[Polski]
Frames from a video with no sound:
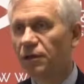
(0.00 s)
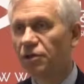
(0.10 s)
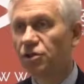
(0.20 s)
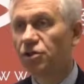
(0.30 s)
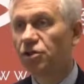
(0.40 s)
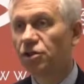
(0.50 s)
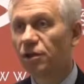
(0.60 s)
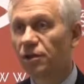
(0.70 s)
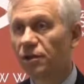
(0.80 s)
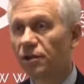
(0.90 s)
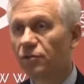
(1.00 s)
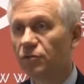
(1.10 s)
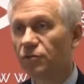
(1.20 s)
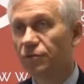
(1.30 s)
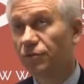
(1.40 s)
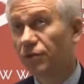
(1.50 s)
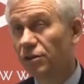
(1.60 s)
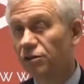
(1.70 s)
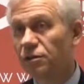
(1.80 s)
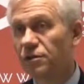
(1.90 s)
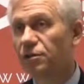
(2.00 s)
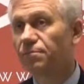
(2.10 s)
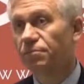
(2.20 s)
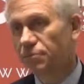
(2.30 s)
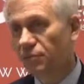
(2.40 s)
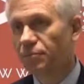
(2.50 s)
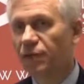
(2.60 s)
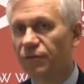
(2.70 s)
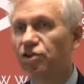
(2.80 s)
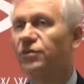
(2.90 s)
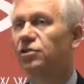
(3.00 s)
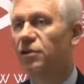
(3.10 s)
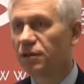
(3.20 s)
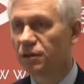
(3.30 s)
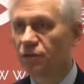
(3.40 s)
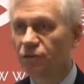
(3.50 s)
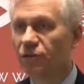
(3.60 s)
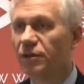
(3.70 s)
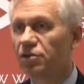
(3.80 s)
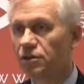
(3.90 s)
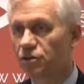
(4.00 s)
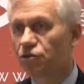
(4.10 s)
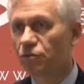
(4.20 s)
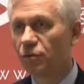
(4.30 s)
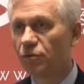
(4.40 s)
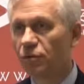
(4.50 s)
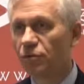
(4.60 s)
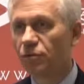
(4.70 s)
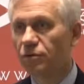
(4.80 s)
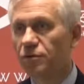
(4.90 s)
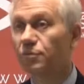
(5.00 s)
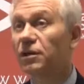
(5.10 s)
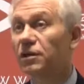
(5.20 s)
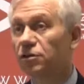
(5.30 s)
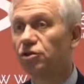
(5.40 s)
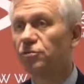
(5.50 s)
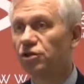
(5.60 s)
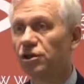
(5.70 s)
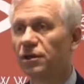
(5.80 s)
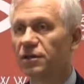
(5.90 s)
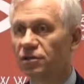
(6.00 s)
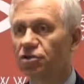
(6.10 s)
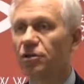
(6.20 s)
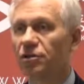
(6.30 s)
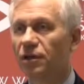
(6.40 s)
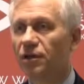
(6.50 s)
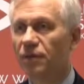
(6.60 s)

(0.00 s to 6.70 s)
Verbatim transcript: 10 e, lat temu, w 2000, no prawie 9 lat temu, w 2007 roku spieraliśmy się z rządem